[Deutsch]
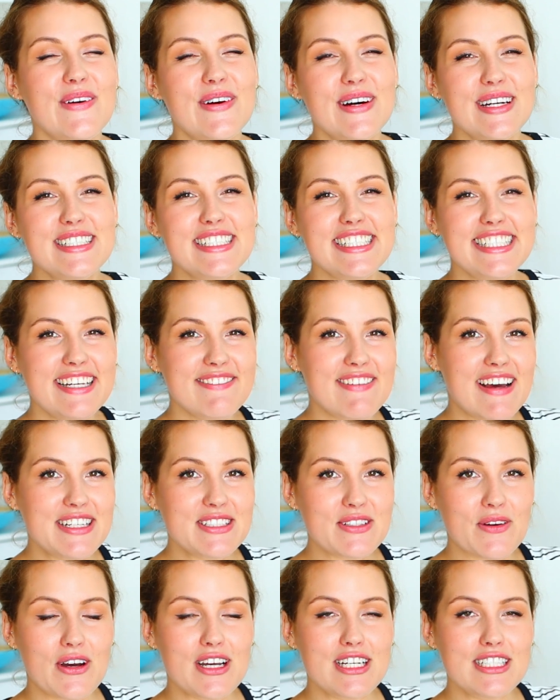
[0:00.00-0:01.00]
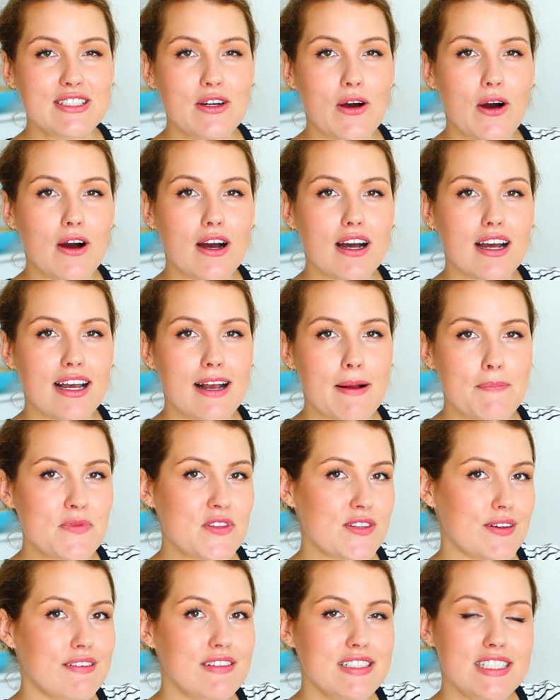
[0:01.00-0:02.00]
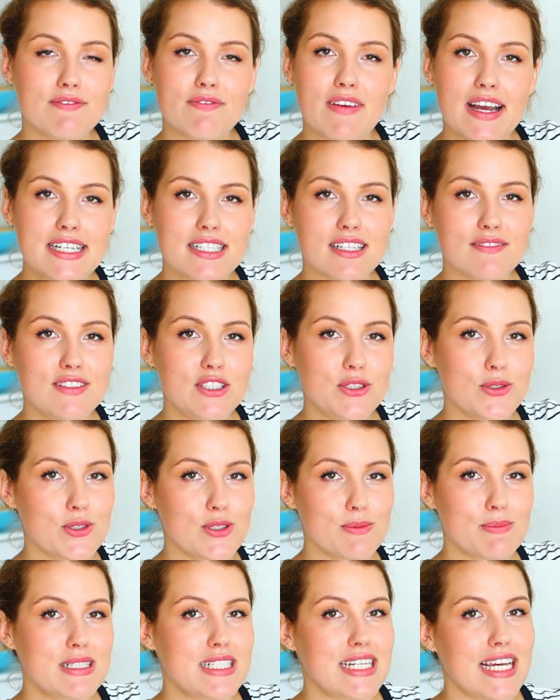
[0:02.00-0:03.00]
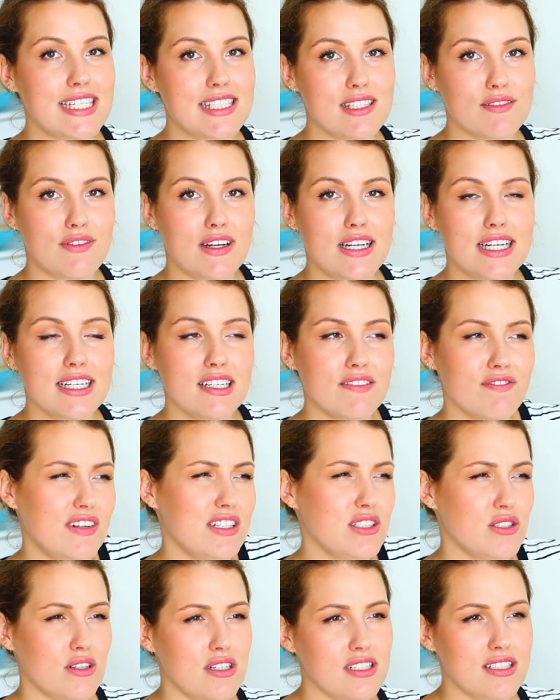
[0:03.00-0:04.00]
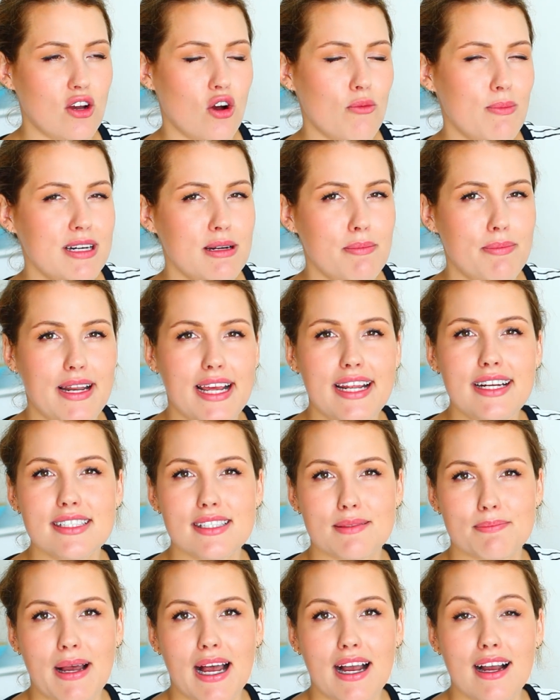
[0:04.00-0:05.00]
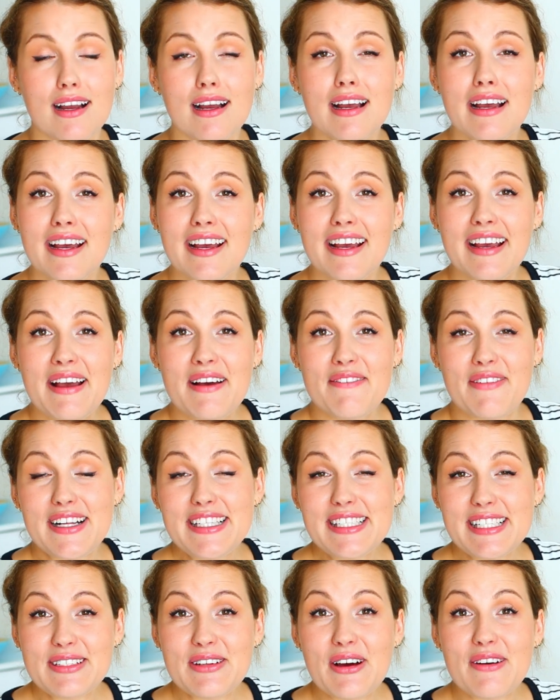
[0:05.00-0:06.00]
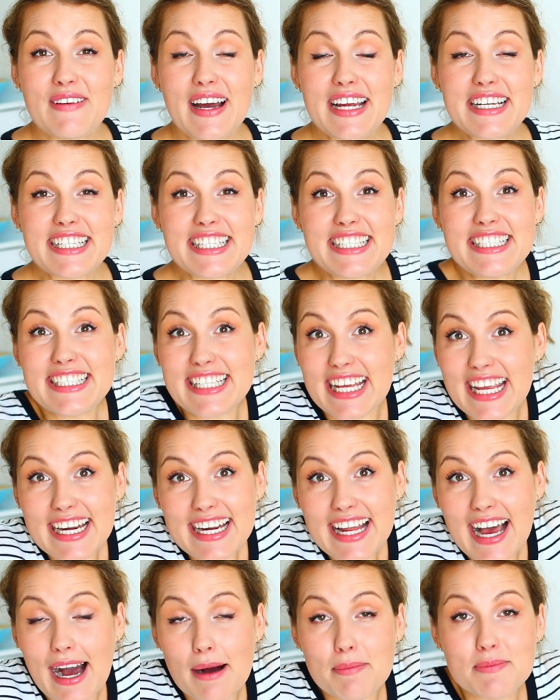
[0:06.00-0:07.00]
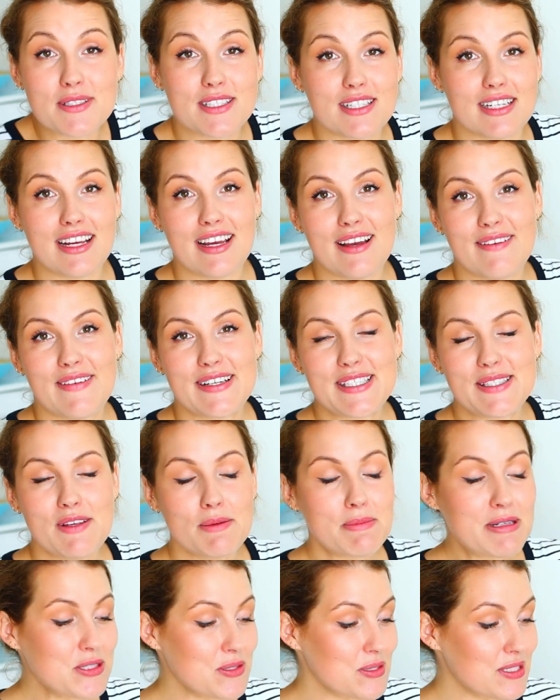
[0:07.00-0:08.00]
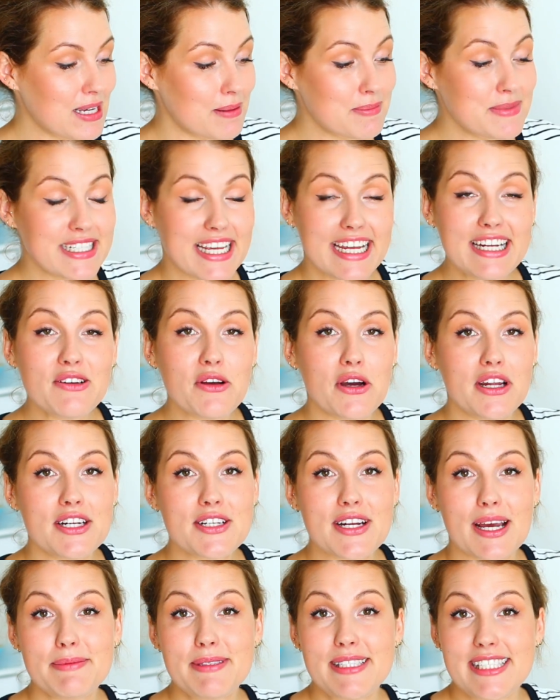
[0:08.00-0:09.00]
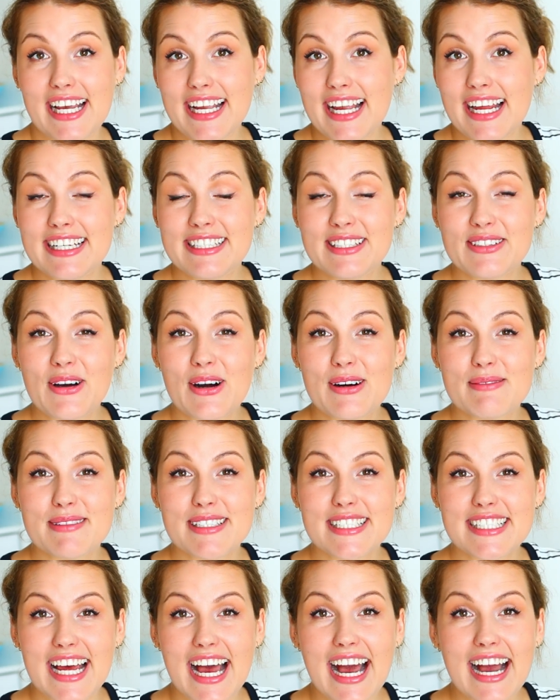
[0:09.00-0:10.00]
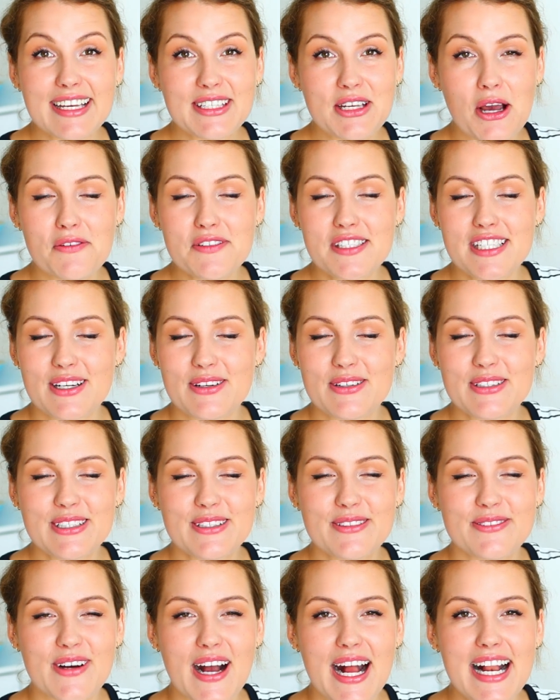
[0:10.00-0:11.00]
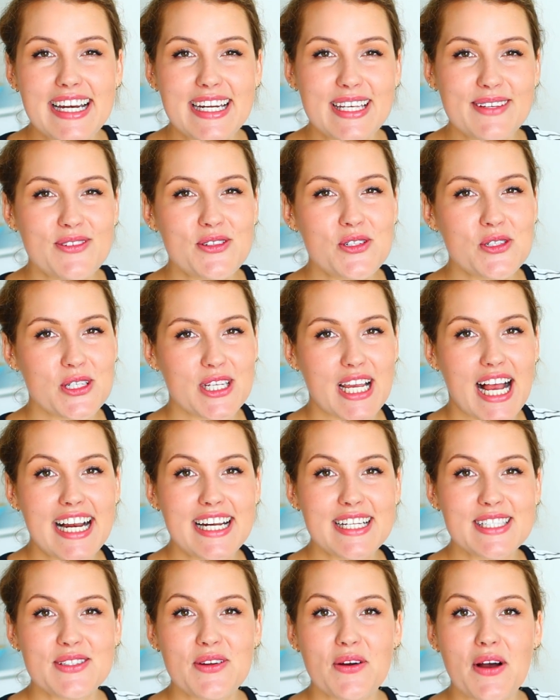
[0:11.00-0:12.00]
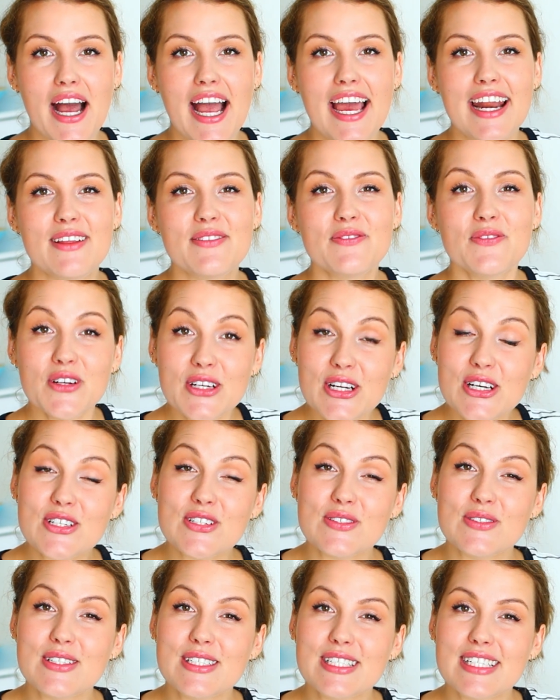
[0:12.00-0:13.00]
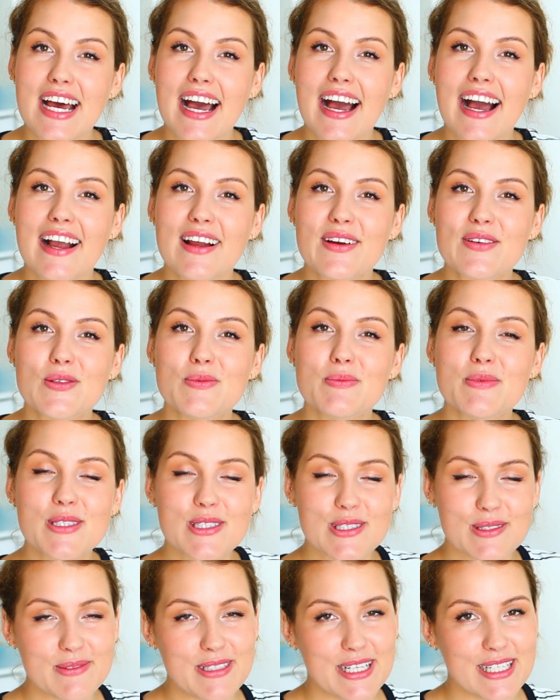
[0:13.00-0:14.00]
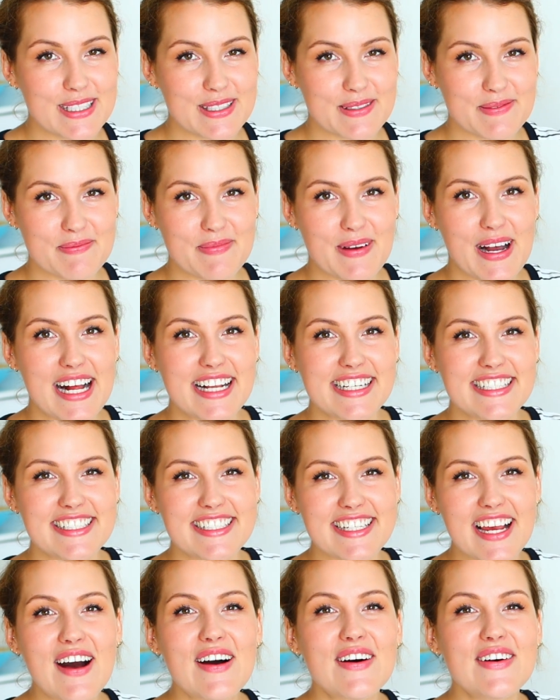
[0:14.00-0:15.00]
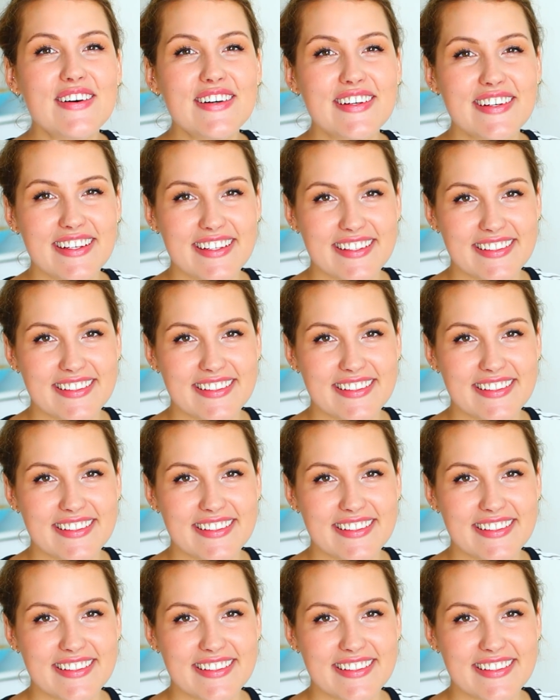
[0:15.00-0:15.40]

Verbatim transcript: Und hier werde ich euch noch ähm, zwei weitere Videos mit Daisy verlinken. Vielleicht sollte ich auch mal eine Playlist machen. Falls ihr noch weitere Ideen habt, äh, was wir mal zusammen drehen können, dann schreibt sehr gerne in die Kommentare. Ich hoffe, es hat euch gefallen. Ich wünsche euch alles noch einen wunderschönen Tag und bis zum nächsten Mal. Ciao!